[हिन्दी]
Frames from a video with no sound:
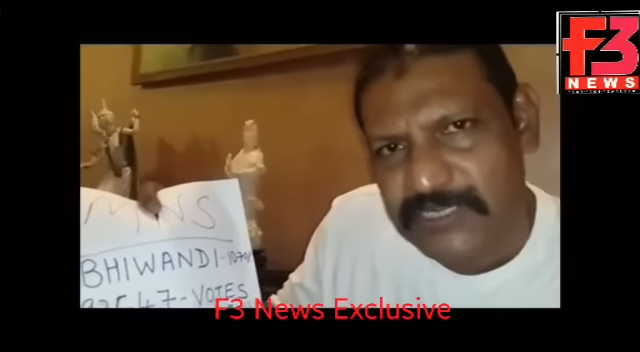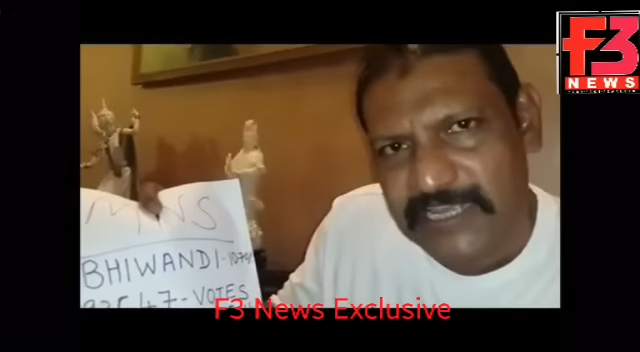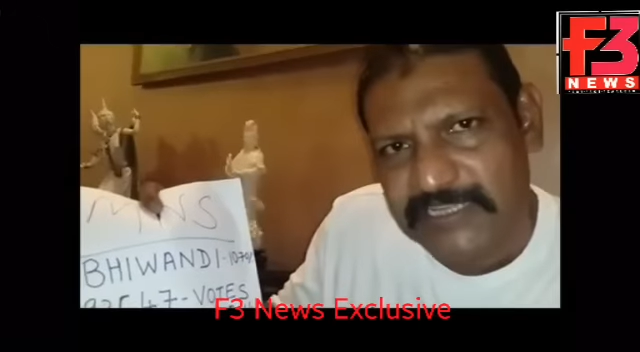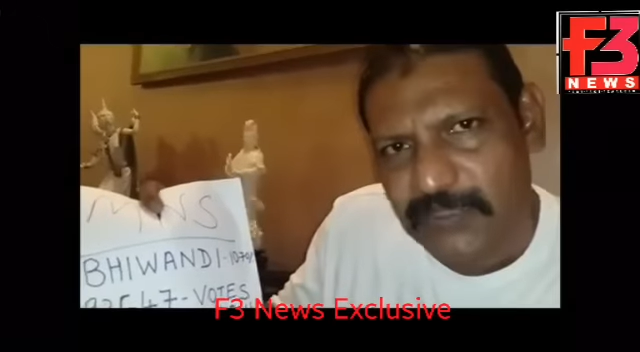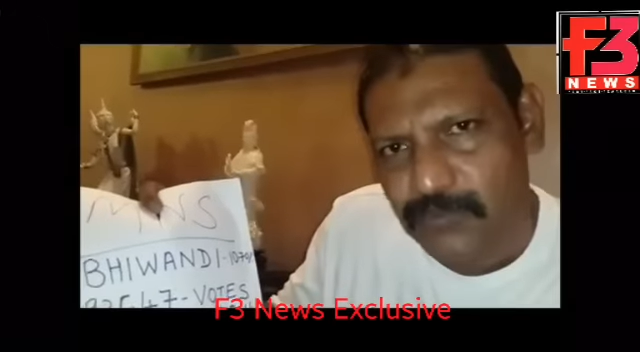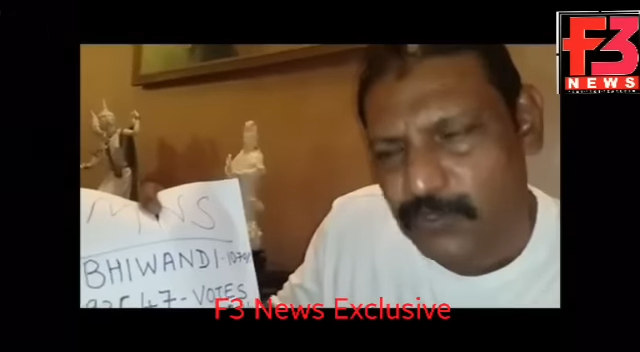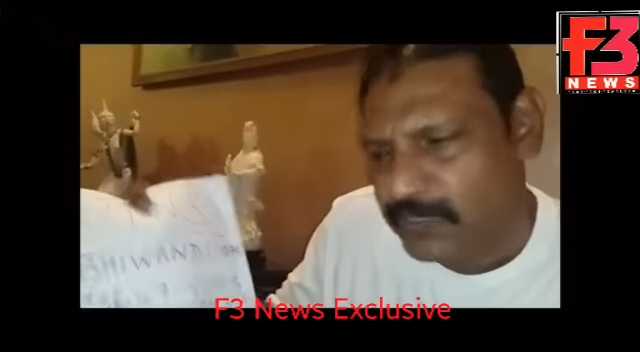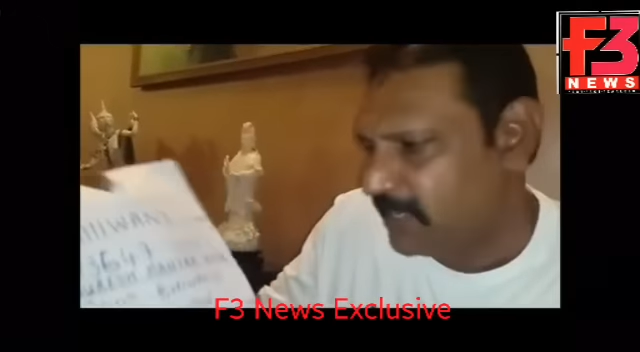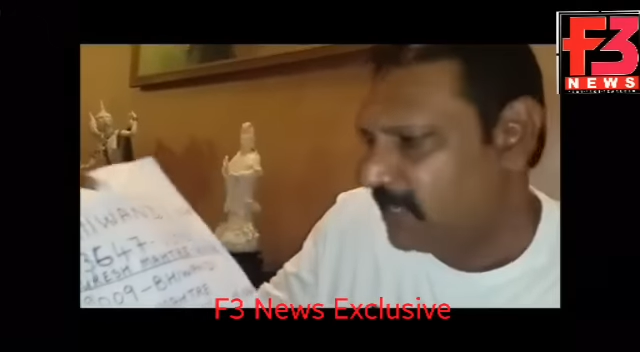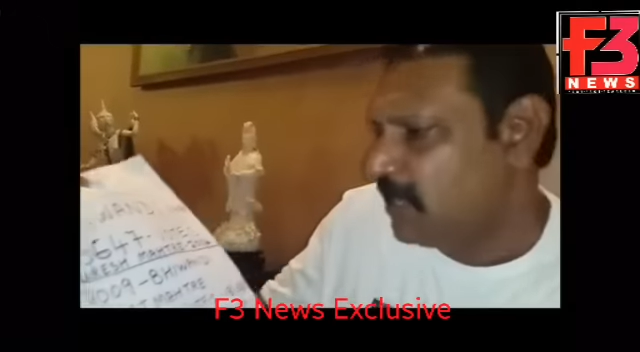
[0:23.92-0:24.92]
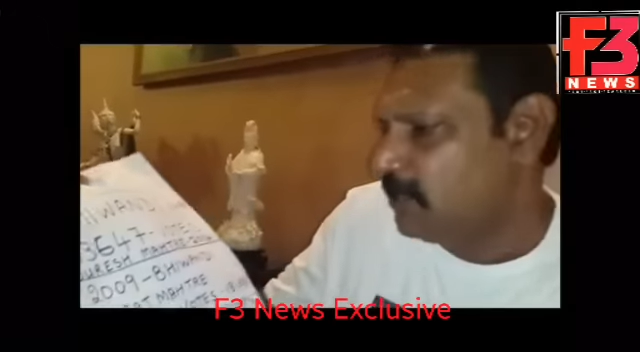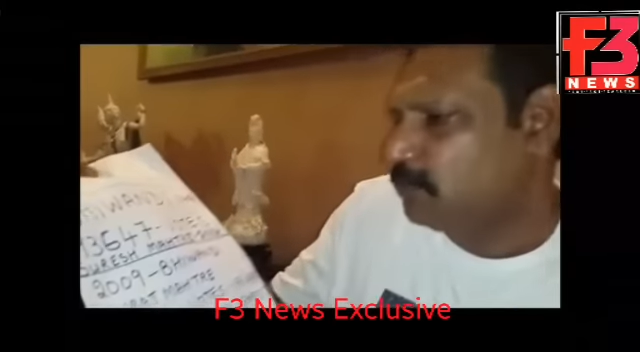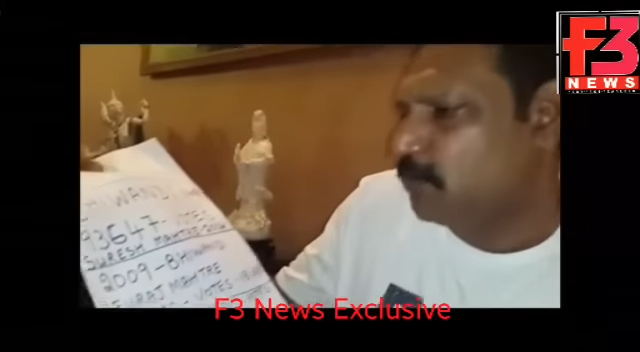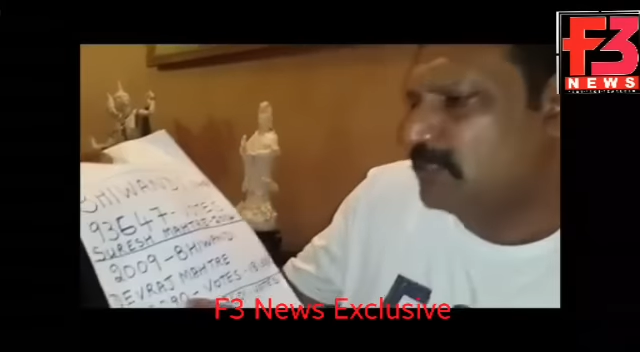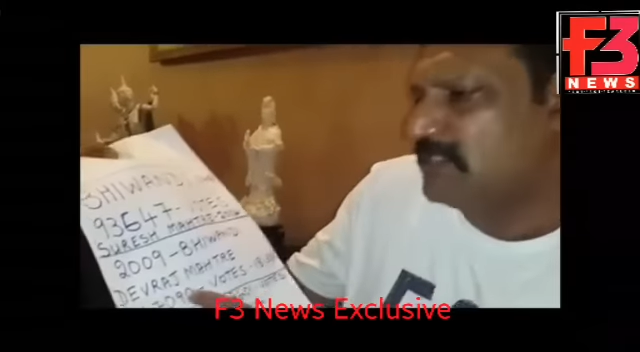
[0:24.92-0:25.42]
वोट्स दिया था उन्होंने
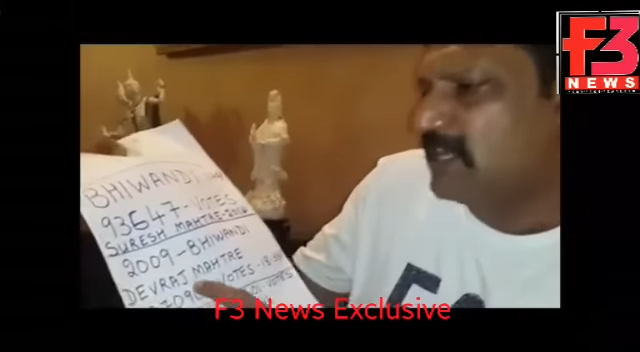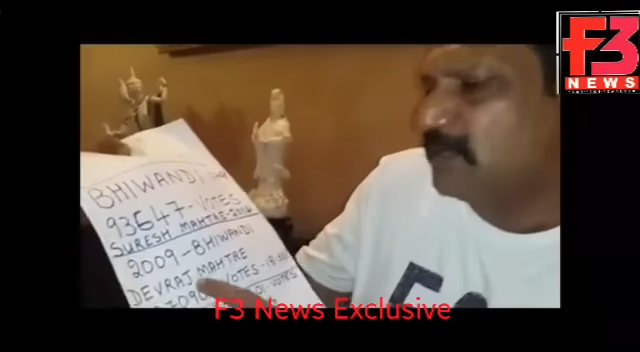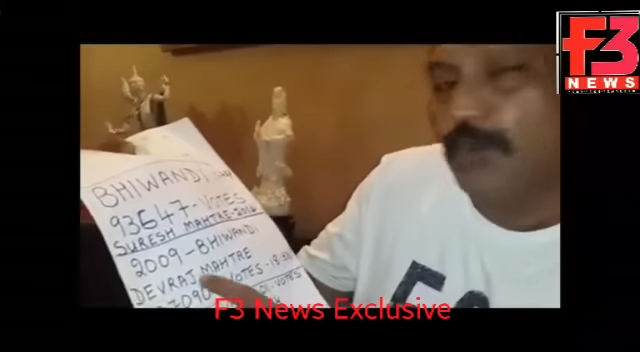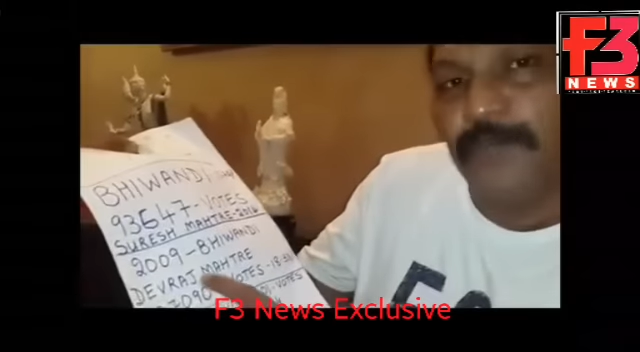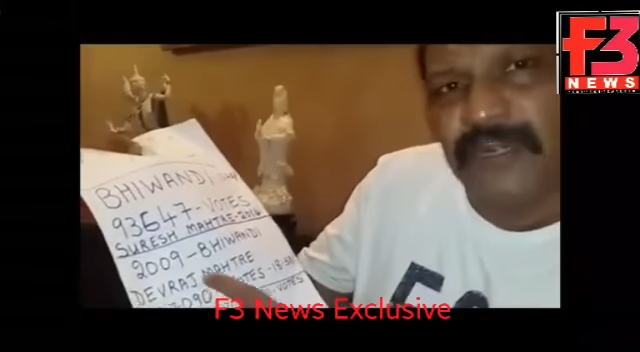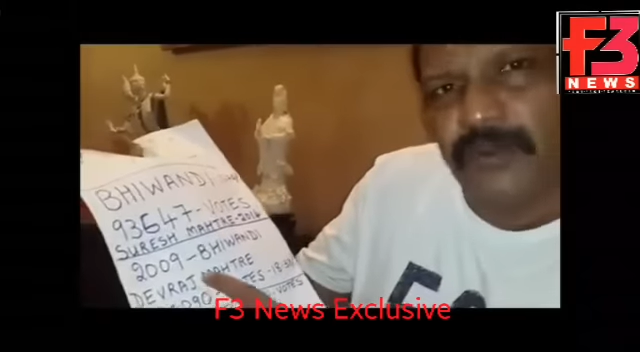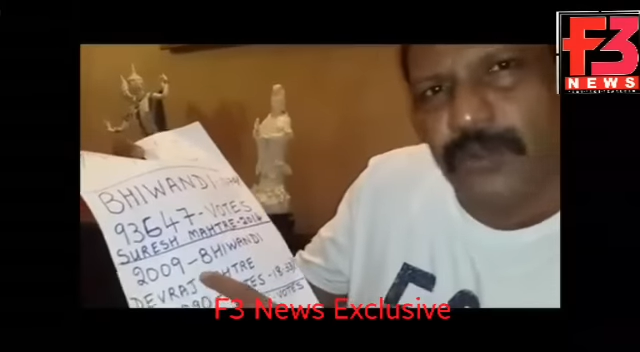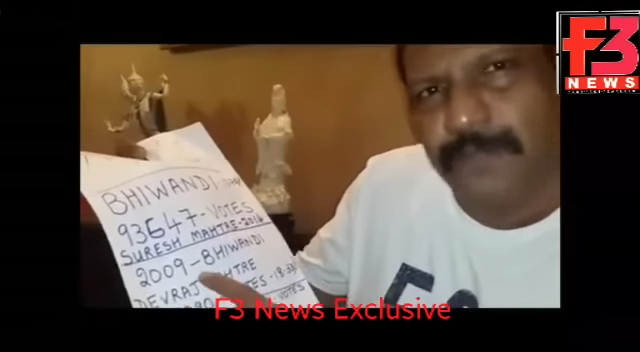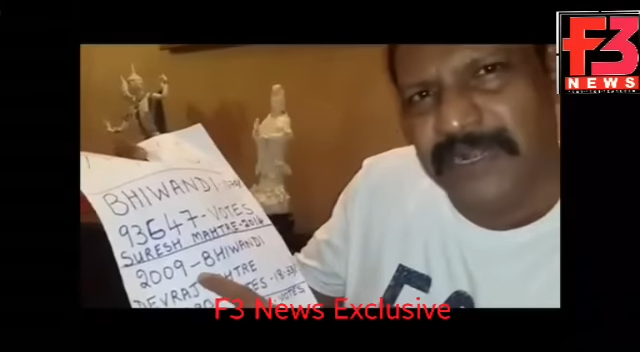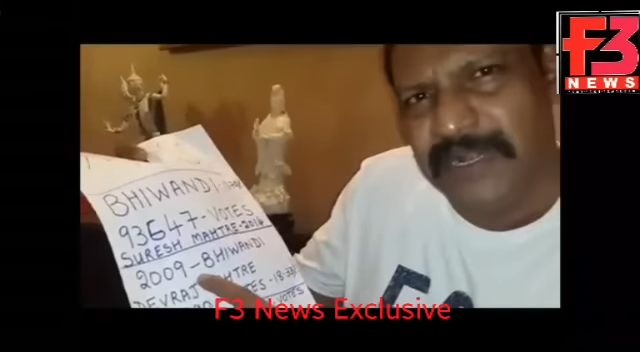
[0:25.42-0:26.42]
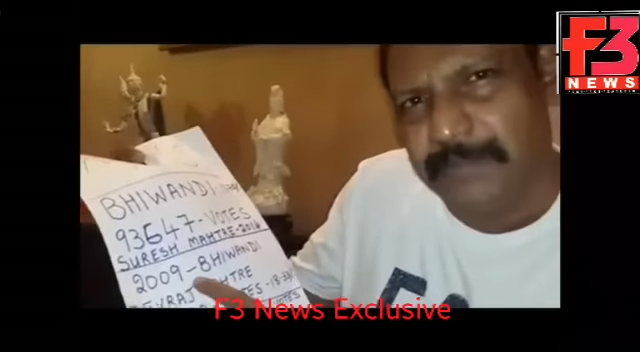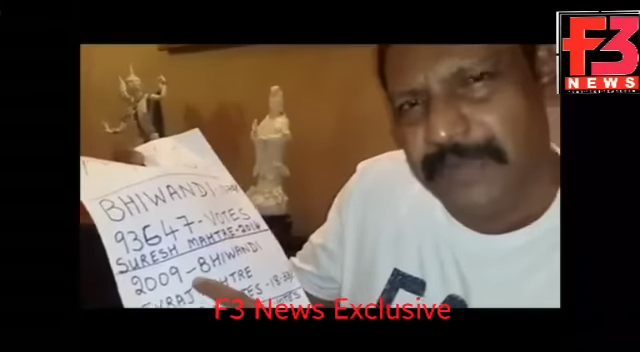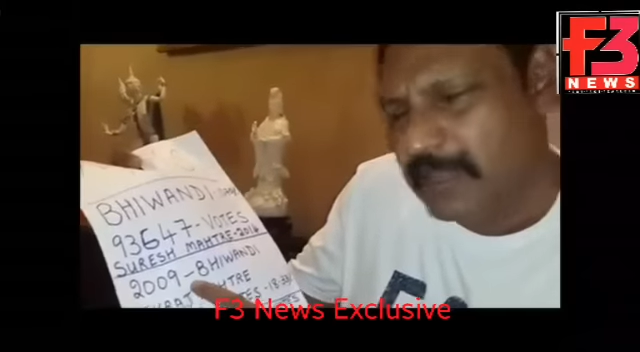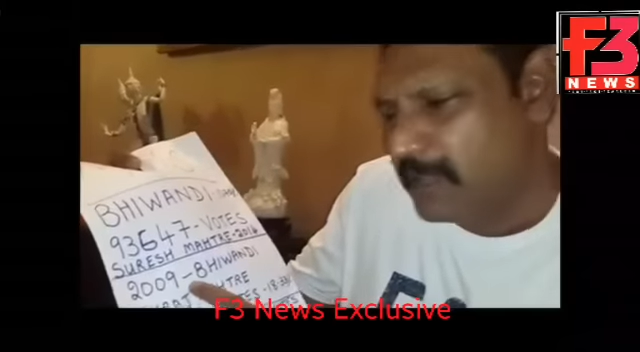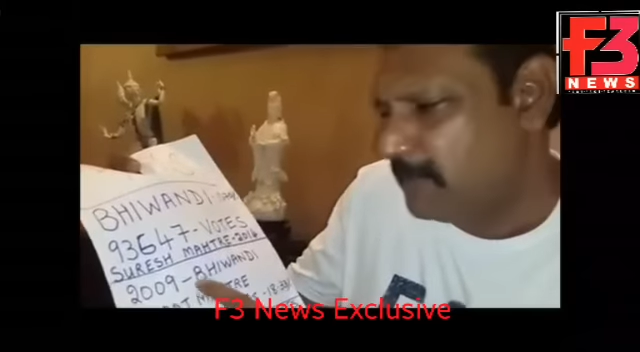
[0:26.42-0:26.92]
2009 में इन्होंने
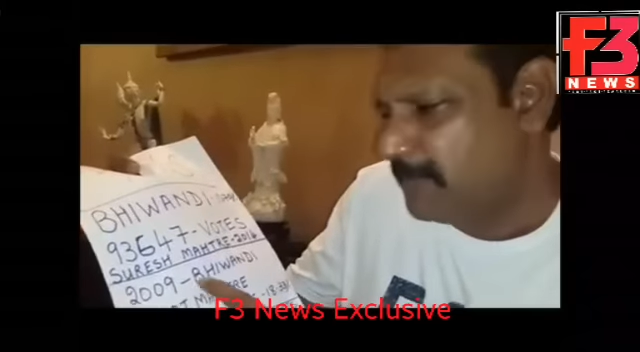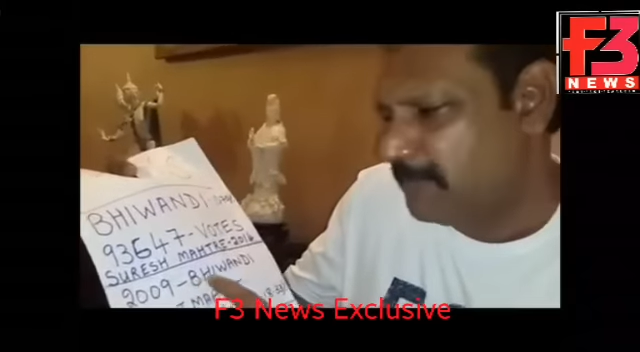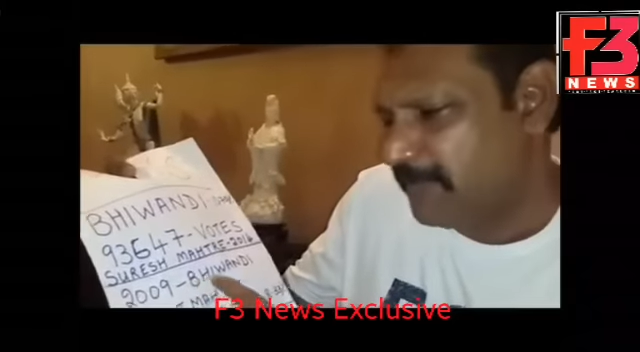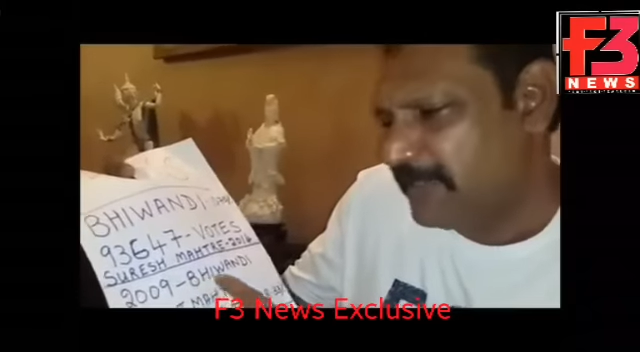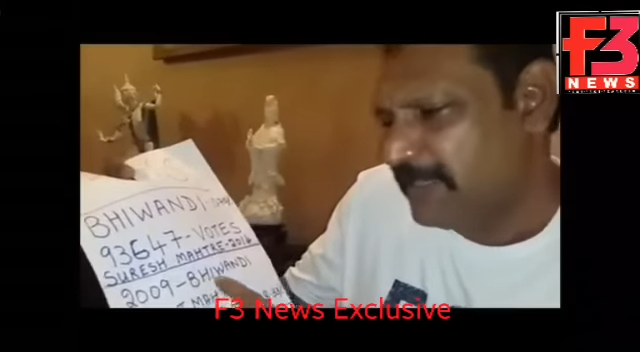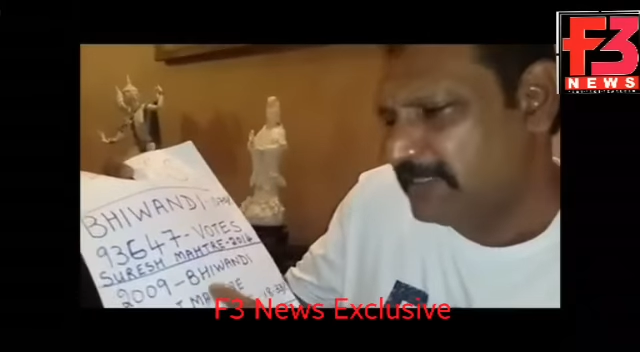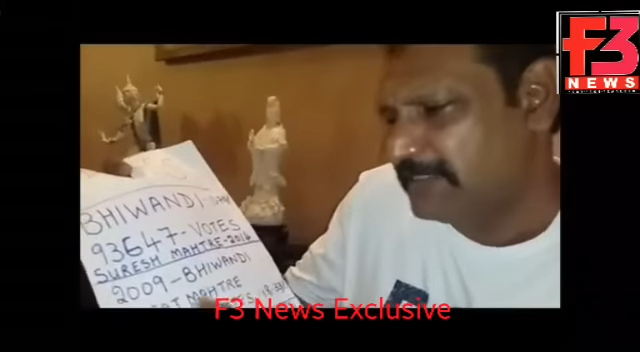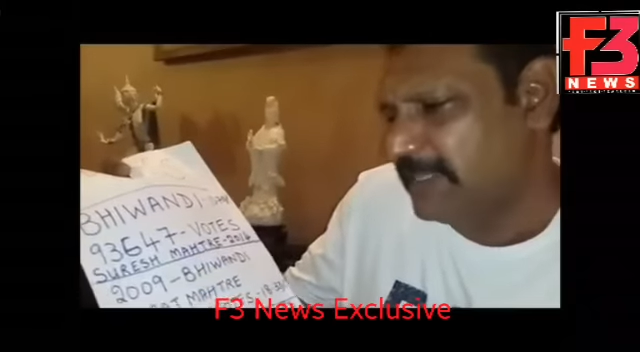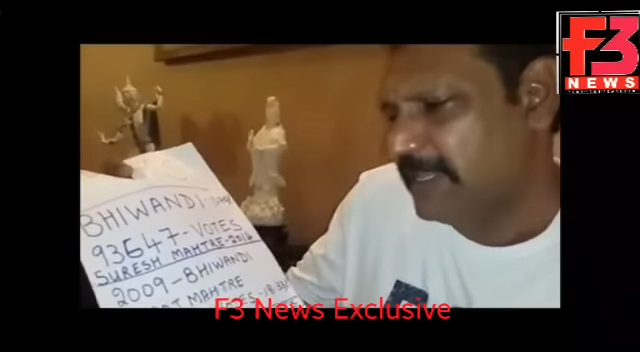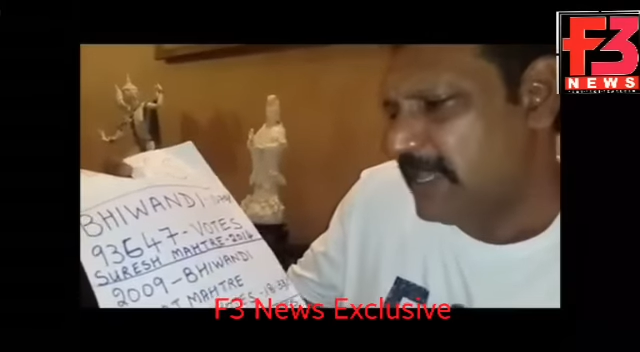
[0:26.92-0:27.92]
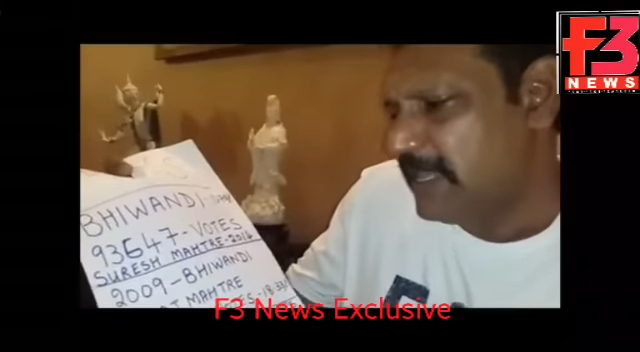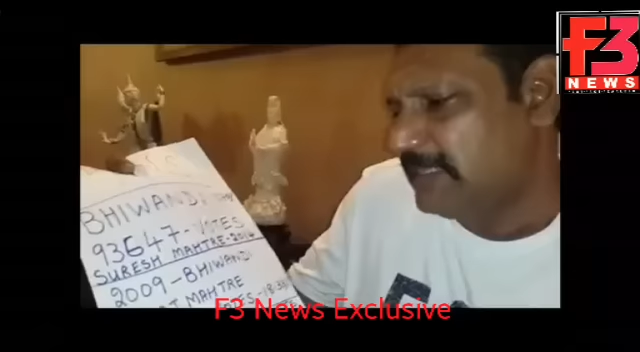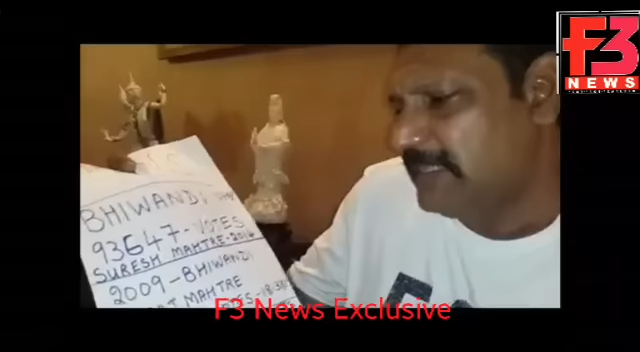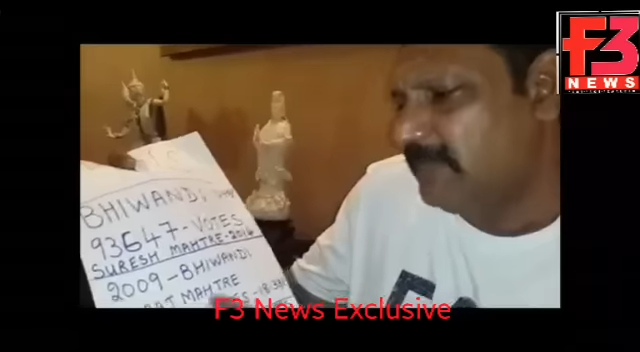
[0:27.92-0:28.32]
भिंडी भिवंडी से